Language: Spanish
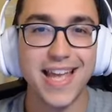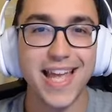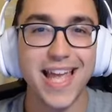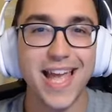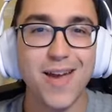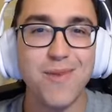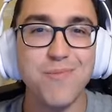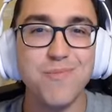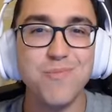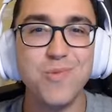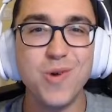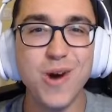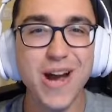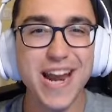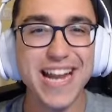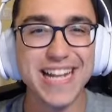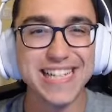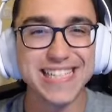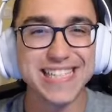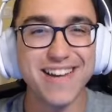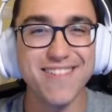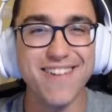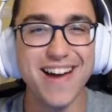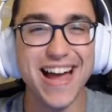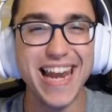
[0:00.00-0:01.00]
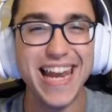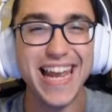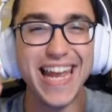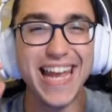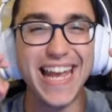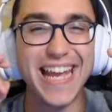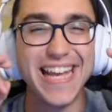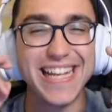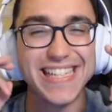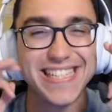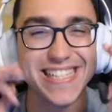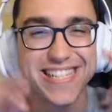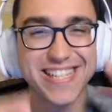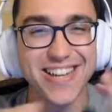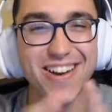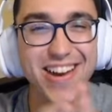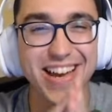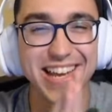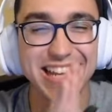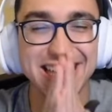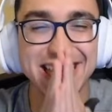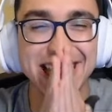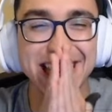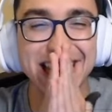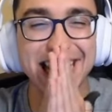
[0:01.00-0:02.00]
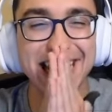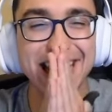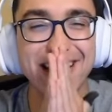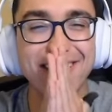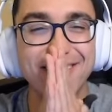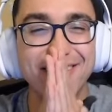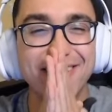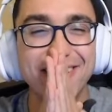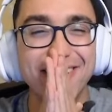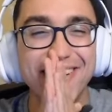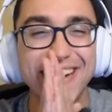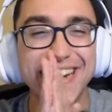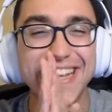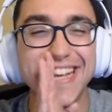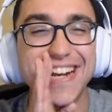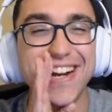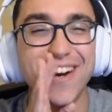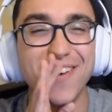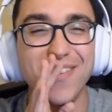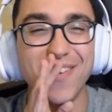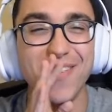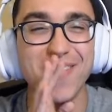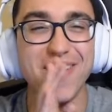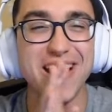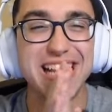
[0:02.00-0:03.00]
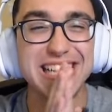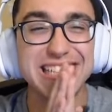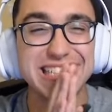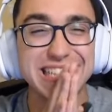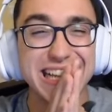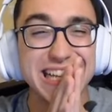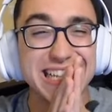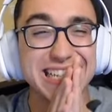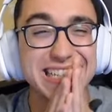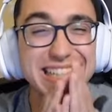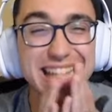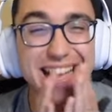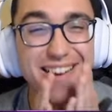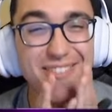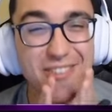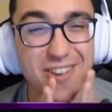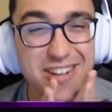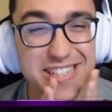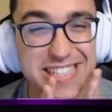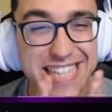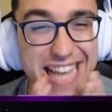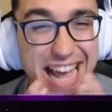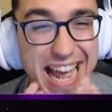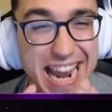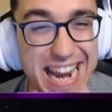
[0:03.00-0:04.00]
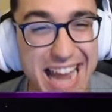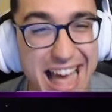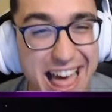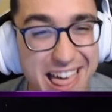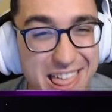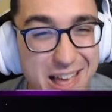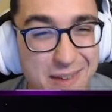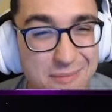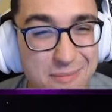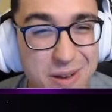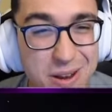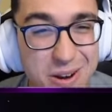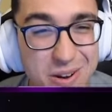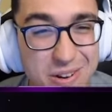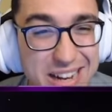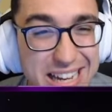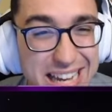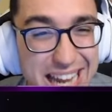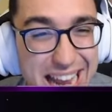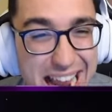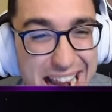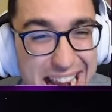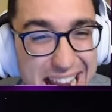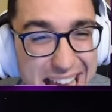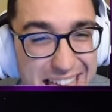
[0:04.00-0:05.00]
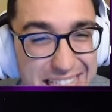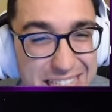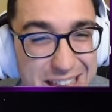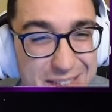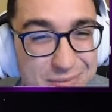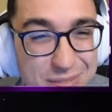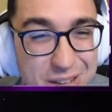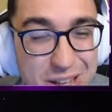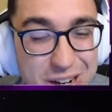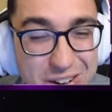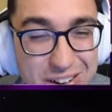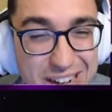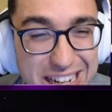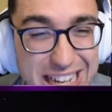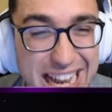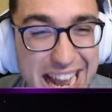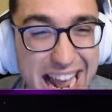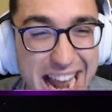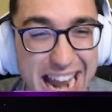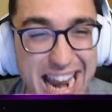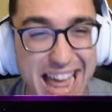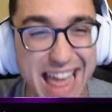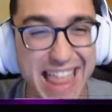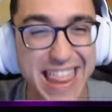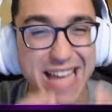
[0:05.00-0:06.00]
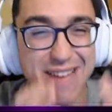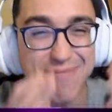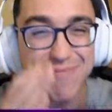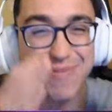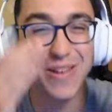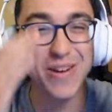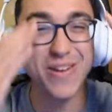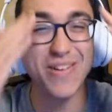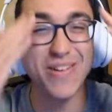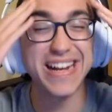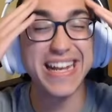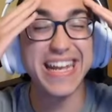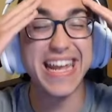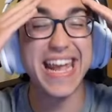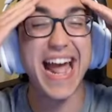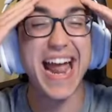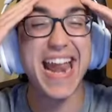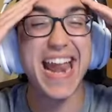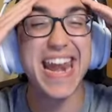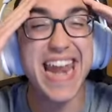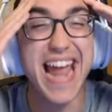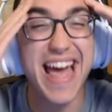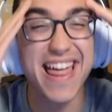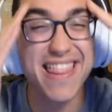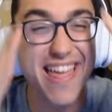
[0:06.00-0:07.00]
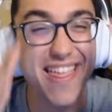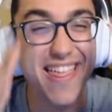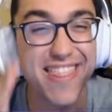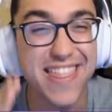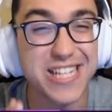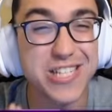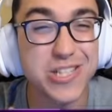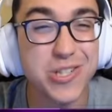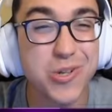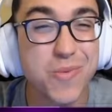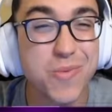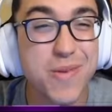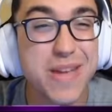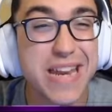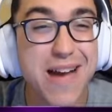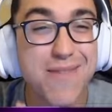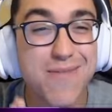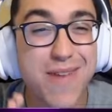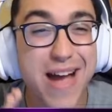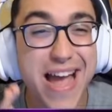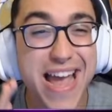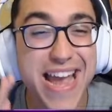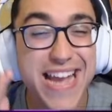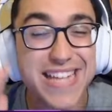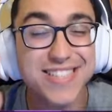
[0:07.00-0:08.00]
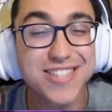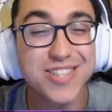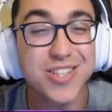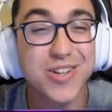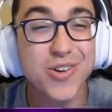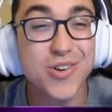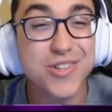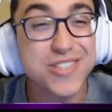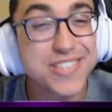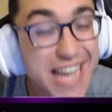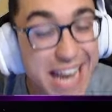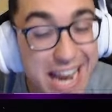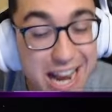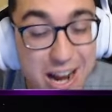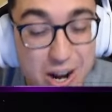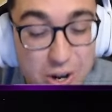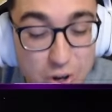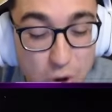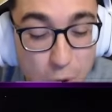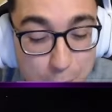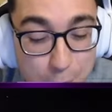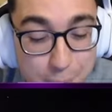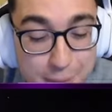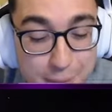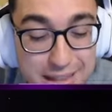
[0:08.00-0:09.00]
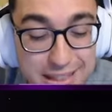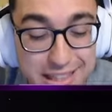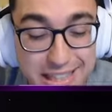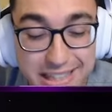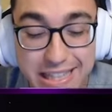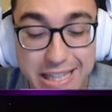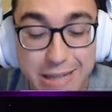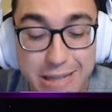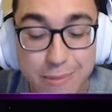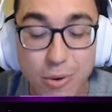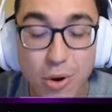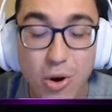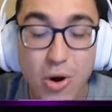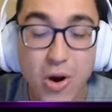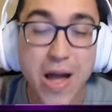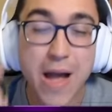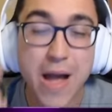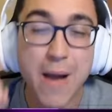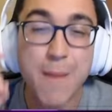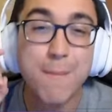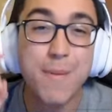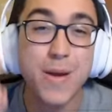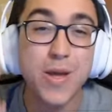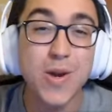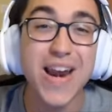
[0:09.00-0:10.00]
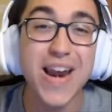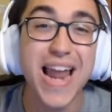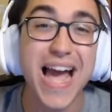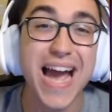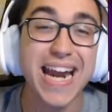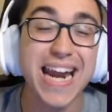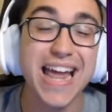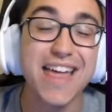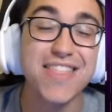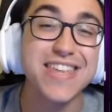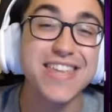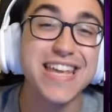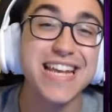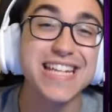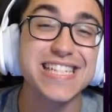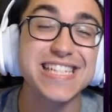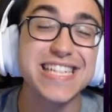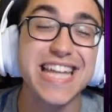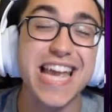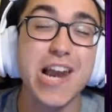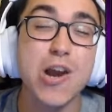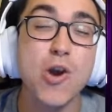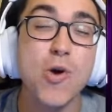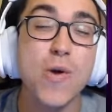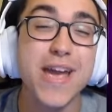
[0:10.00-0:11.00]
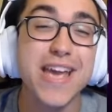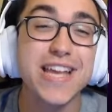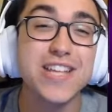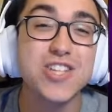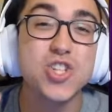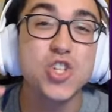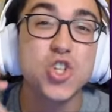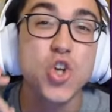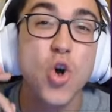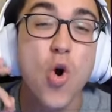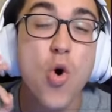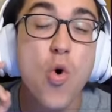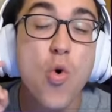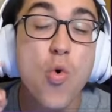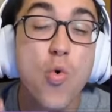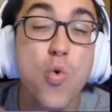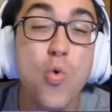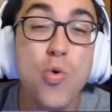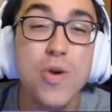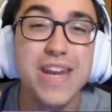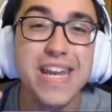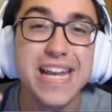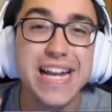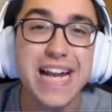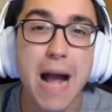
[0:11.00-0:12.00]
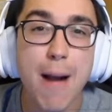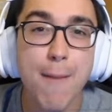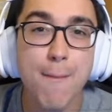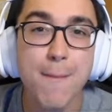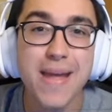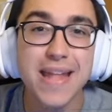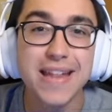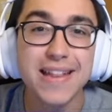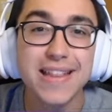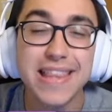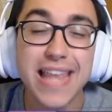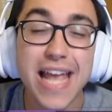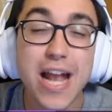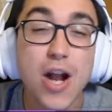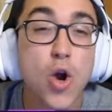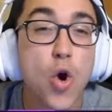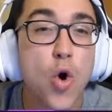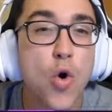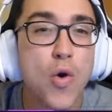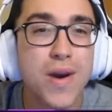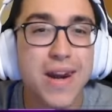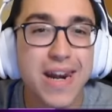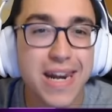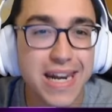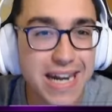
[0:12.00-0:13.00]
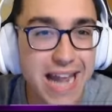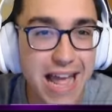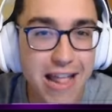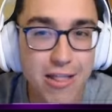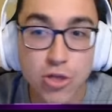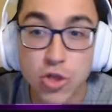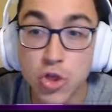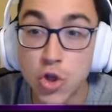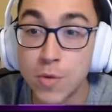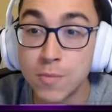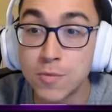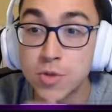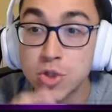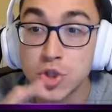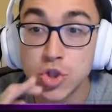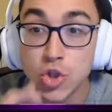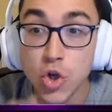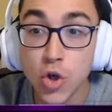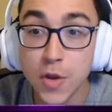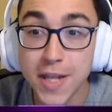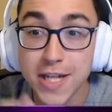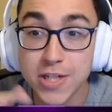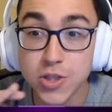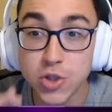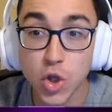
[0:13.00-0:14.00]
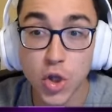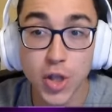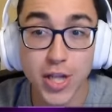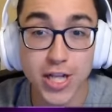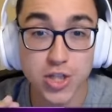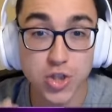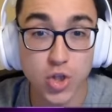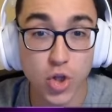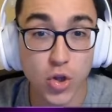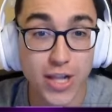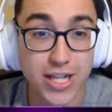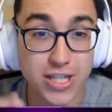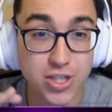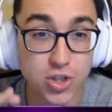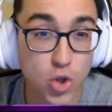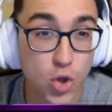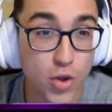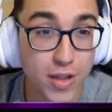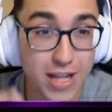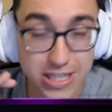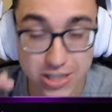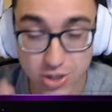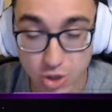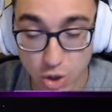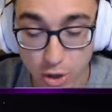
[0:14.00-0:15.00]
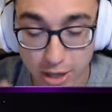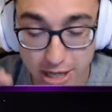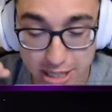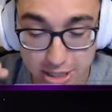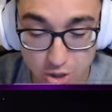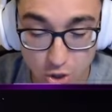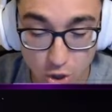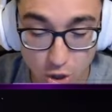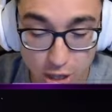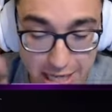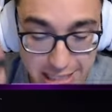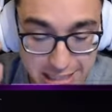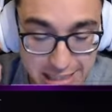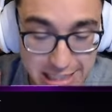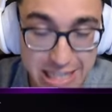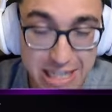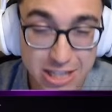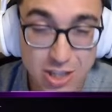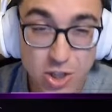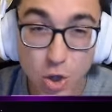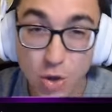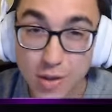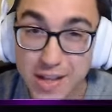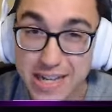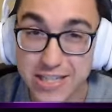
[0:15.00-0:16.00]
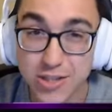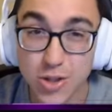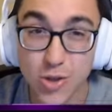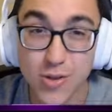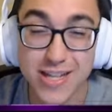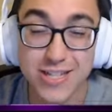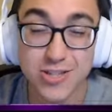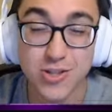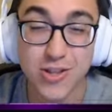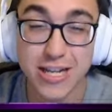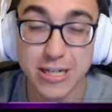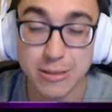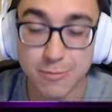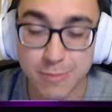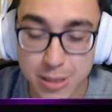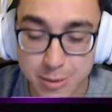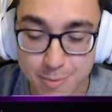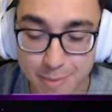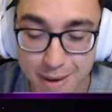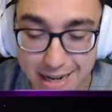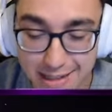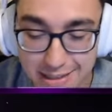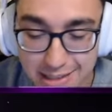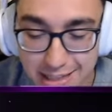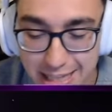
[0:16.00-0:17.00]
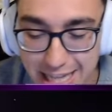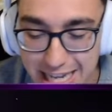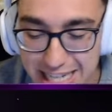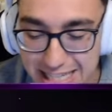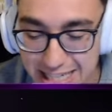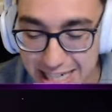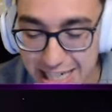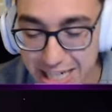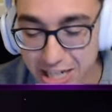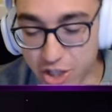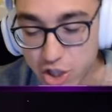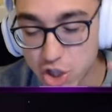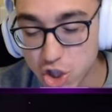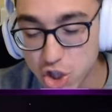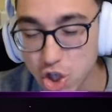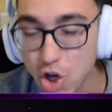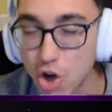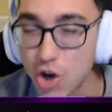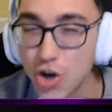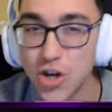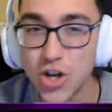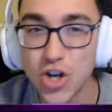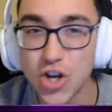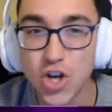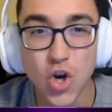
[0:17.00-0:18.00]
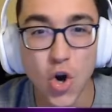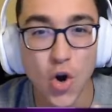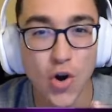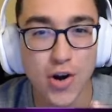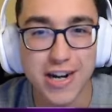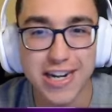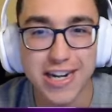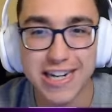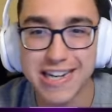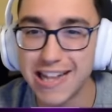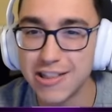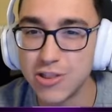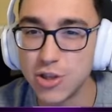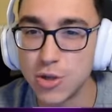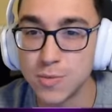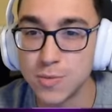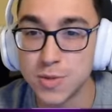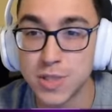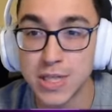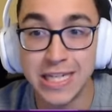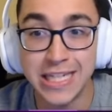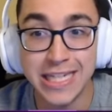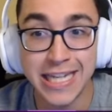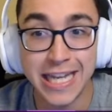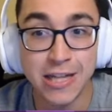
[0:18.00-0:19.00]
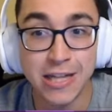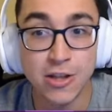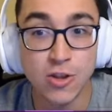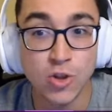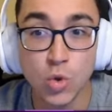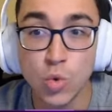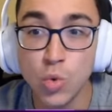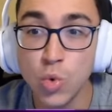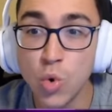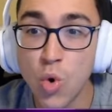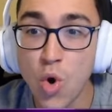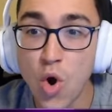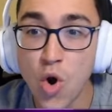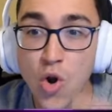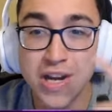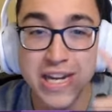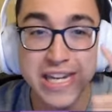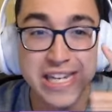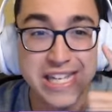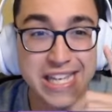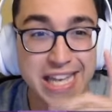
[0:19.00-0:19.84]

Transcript: Bueno chavales, soy Trevor y como veis estamos a nada, pero que a nada, pero que a nada, pero que a nada de subir a maestros en competitivo Pero la gracia es que lo he hecho únicamente con randoms Todas, todas, todas, todas, todas, todas, todas, todas, todas mis partidas son con randoms Ni en dúo, ni